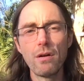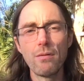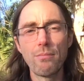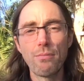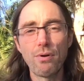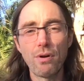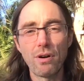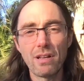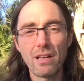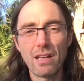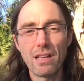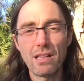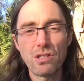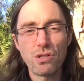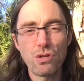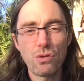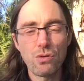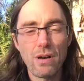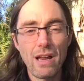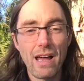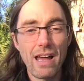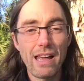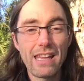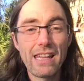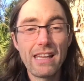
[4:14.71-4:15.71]
porque es
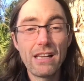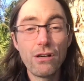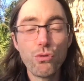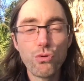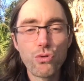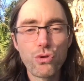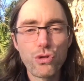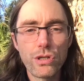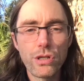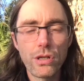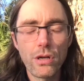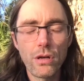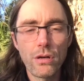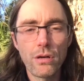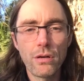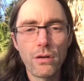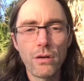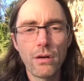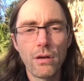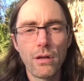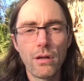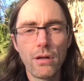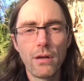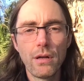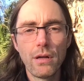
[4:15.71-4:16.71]
una
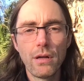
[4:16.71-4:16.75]
ilusión